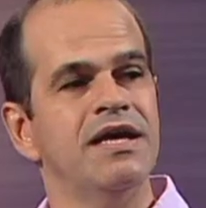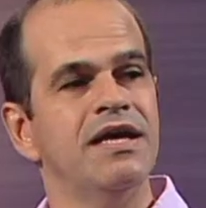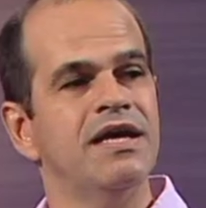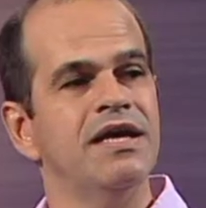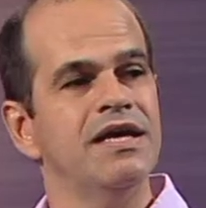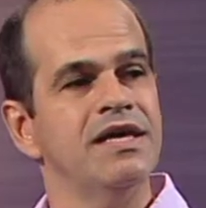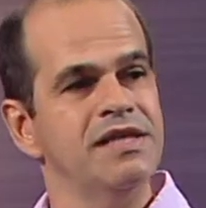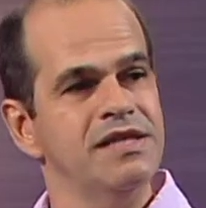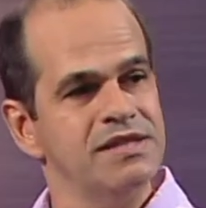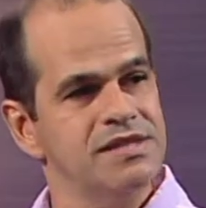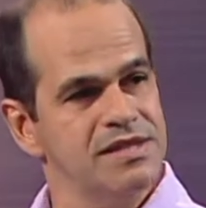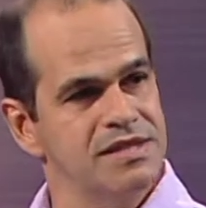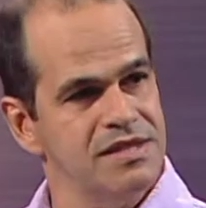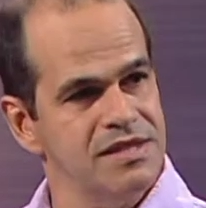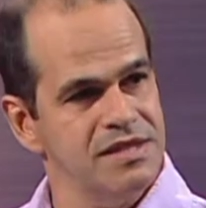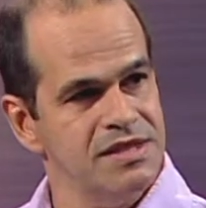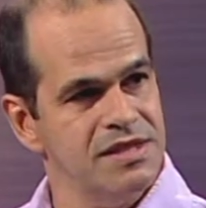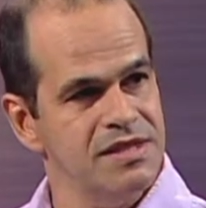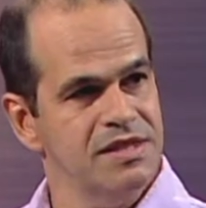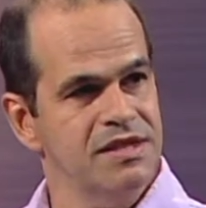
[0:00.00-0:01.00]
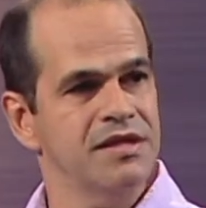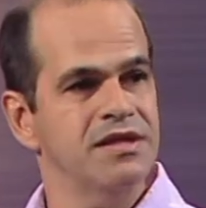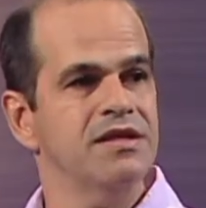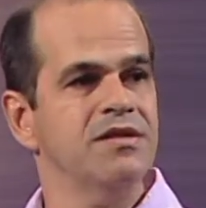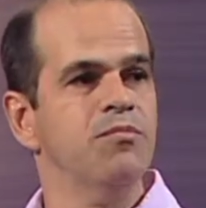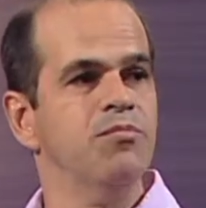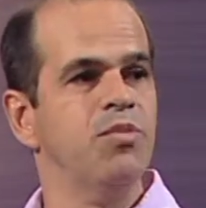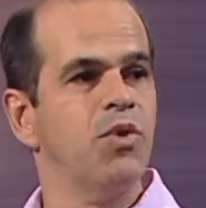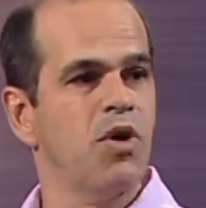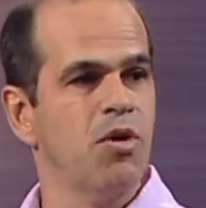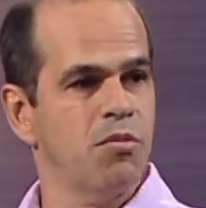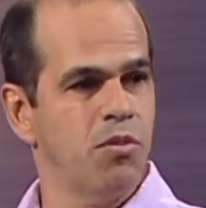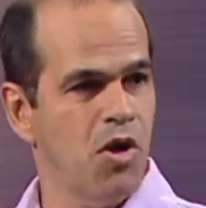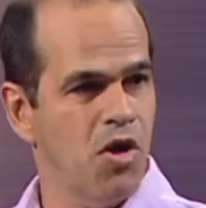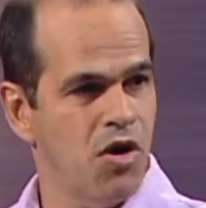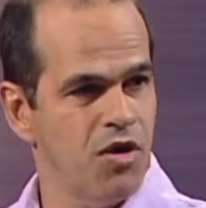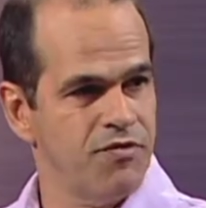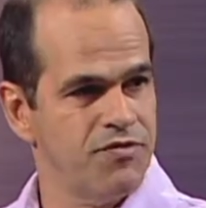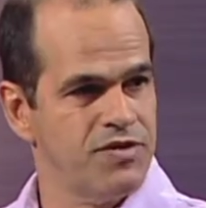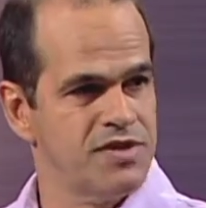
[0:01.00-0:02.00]
em si
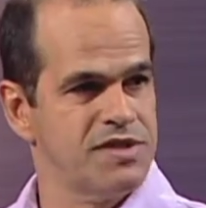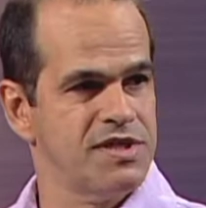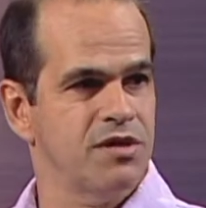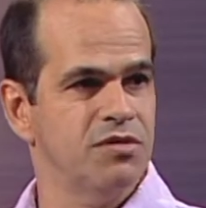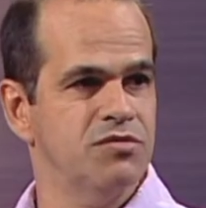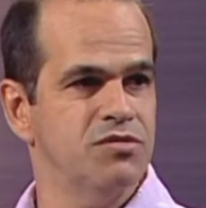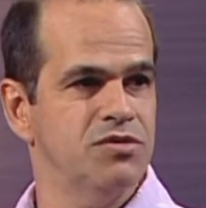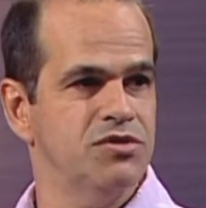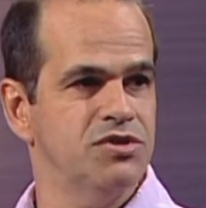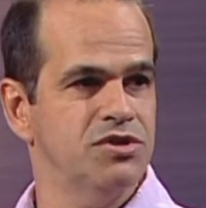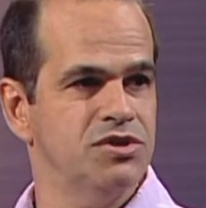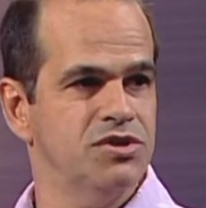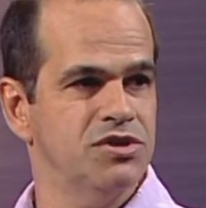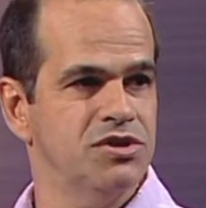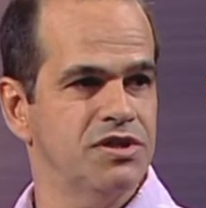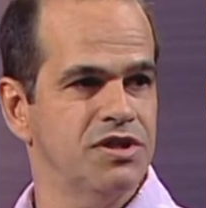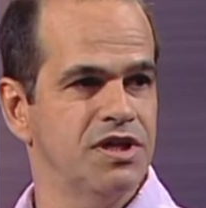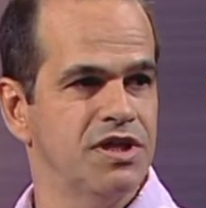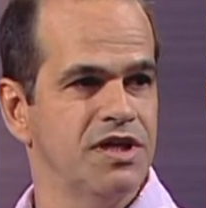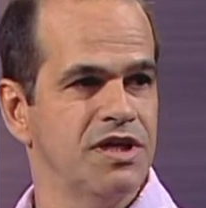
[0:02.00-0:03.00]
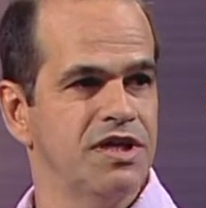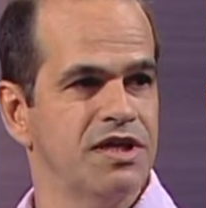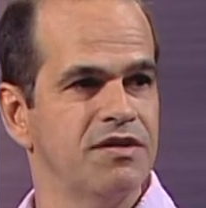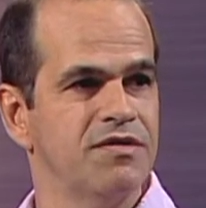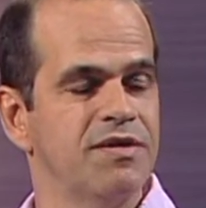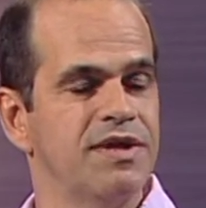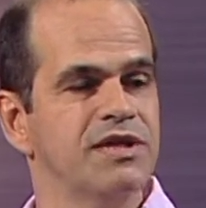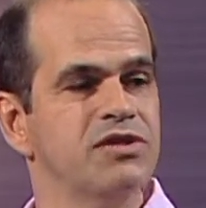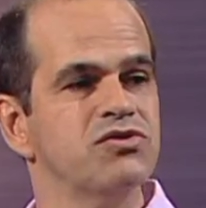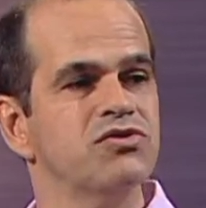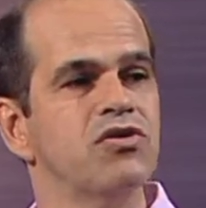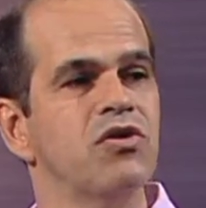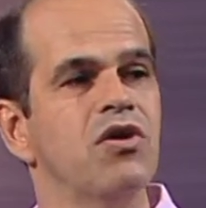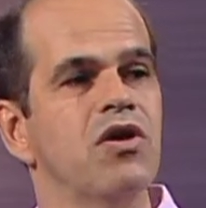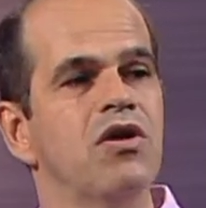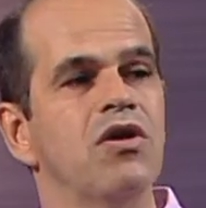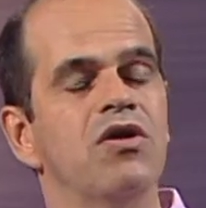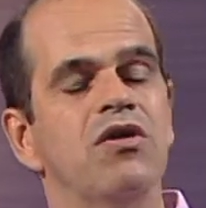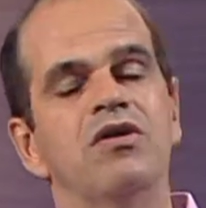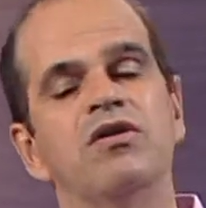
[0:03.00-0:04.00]
promove saúde. Uhum. Ela não é
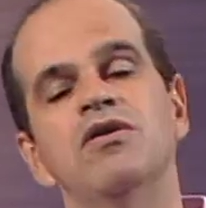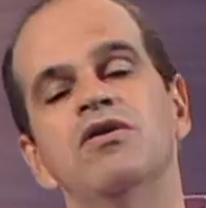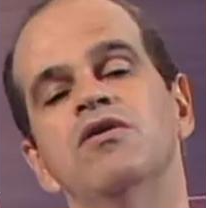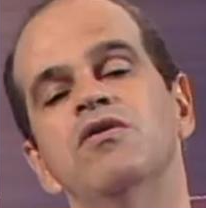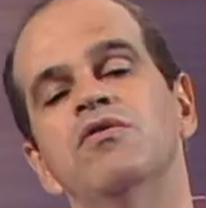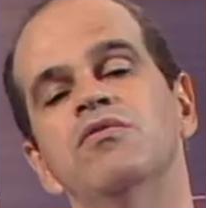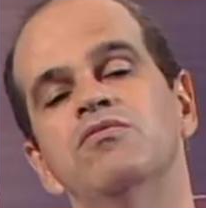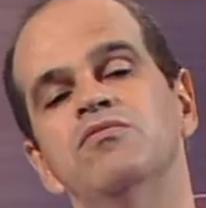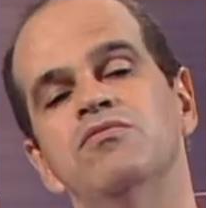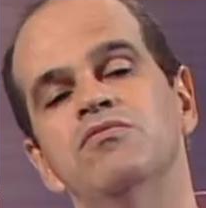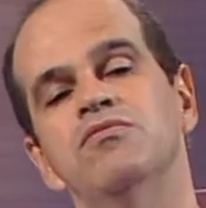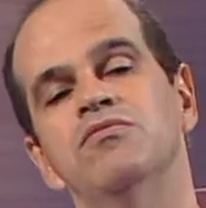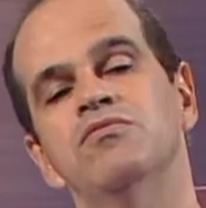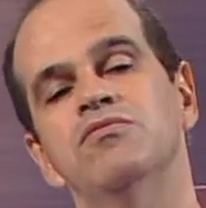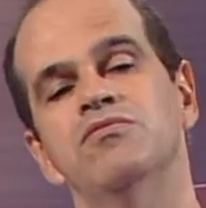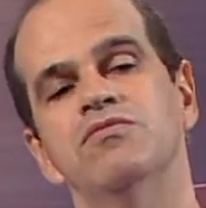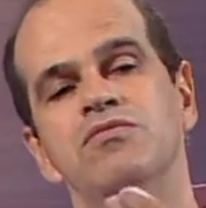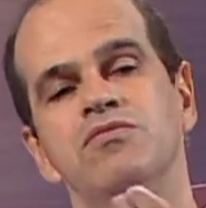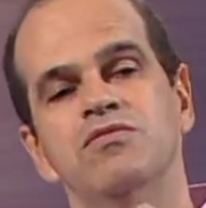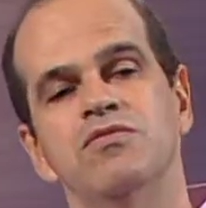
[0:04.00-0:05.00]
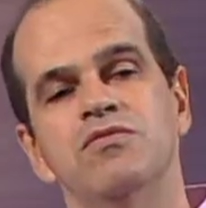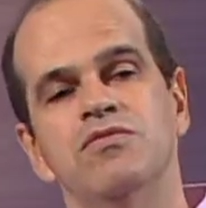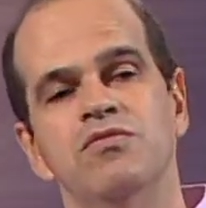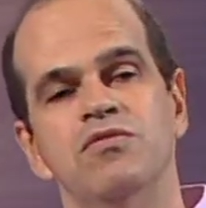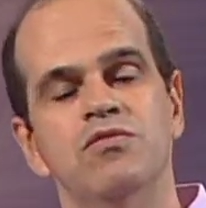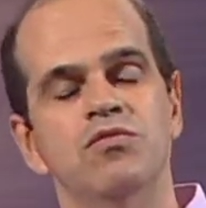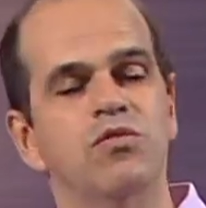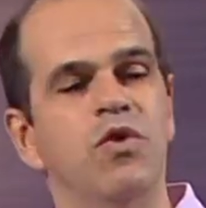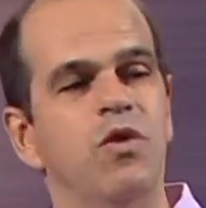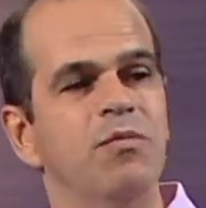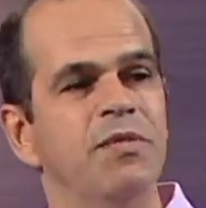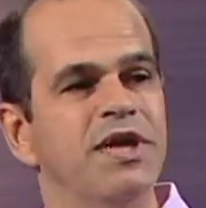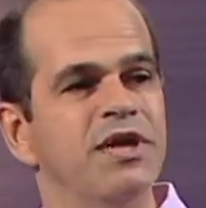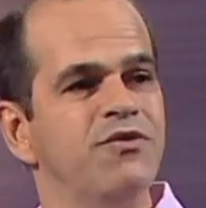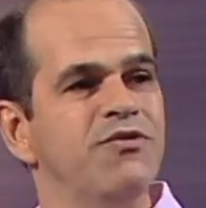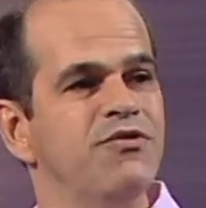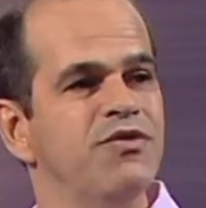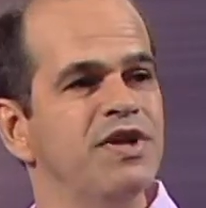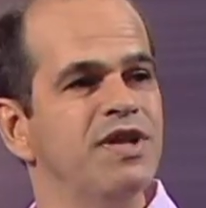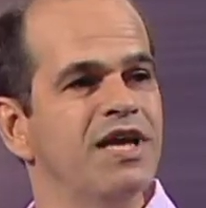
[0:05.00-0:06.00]
só um,
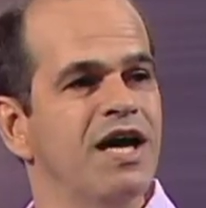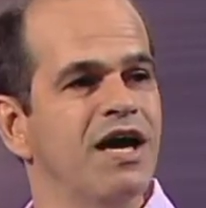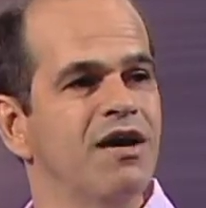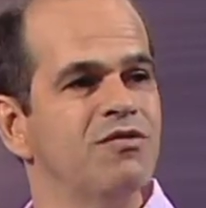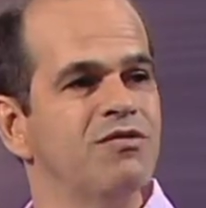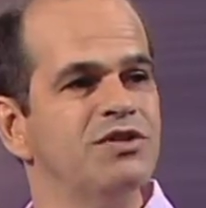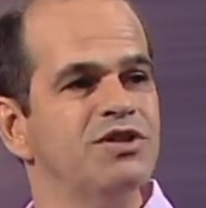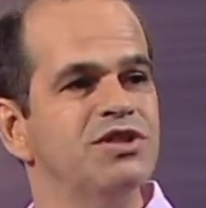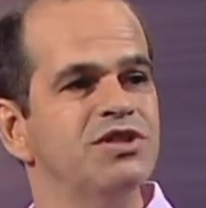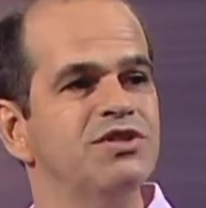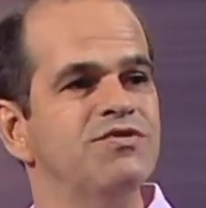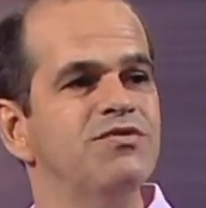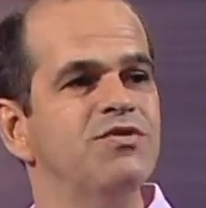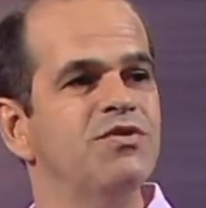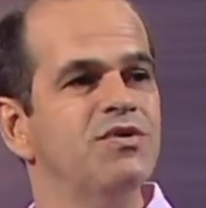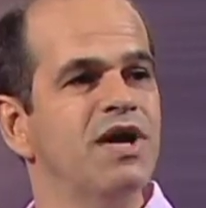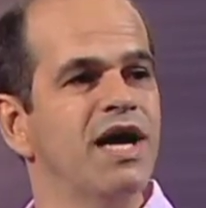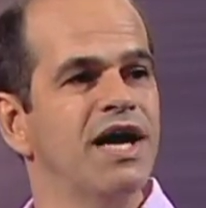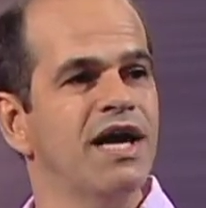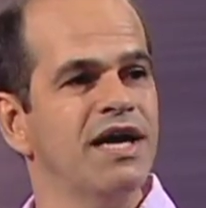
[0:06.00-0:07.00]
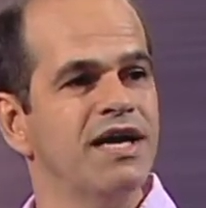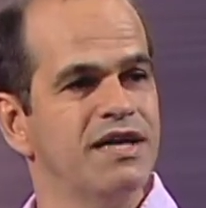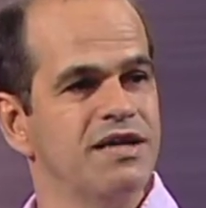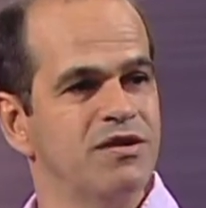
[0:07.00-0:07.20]
momento final de divulgar